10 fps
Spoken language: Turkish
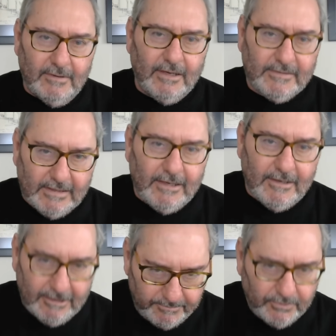askeri
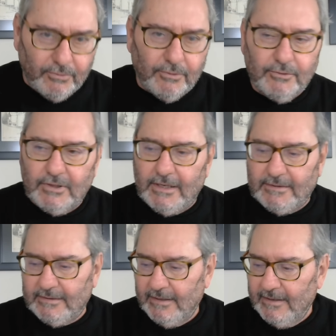yapı
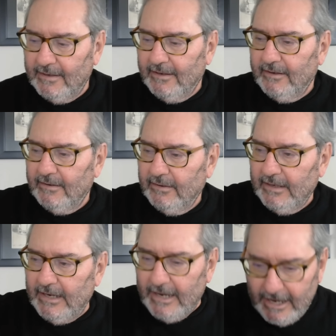kuracağız.
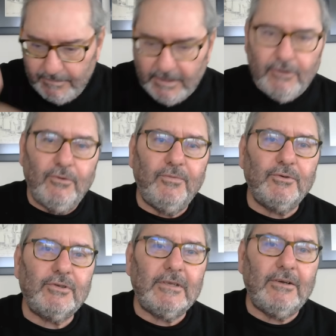E Ermeni
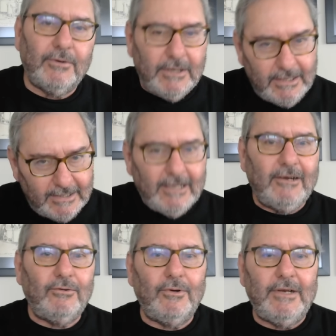nüfus da oraya
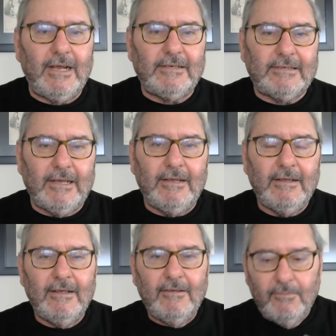geri dönerse
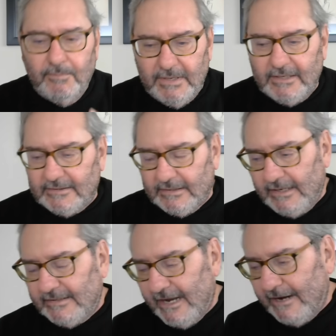biz
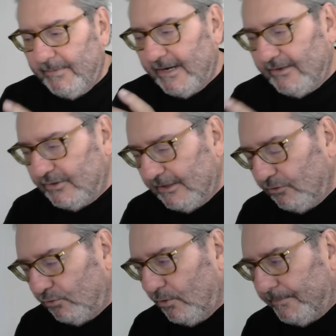
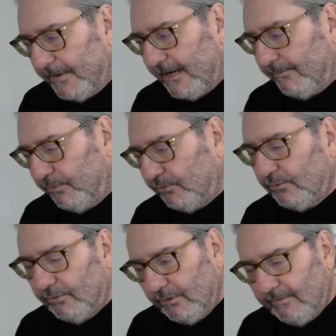Azerbaycan'ın toprak
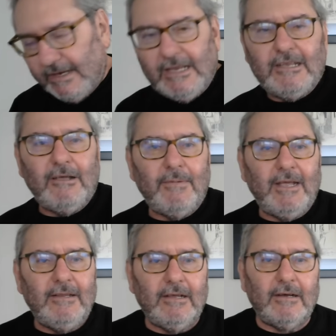bütünlüğü ve
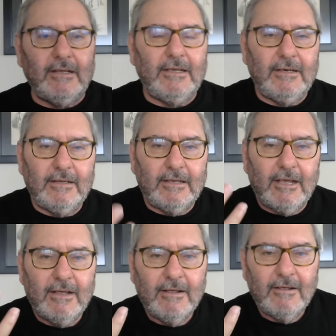egemenlik
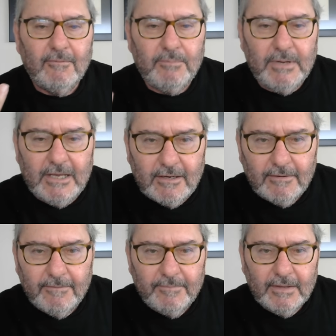alanında bir
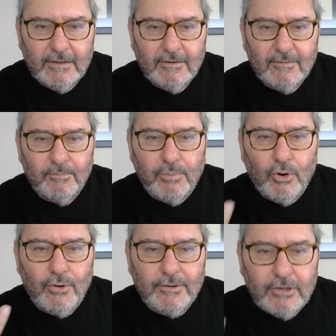
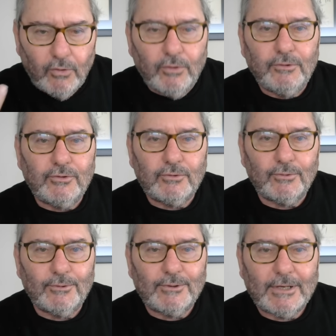bölge
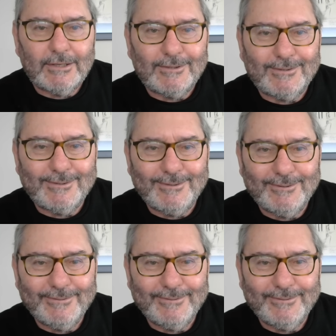oluşturacağız.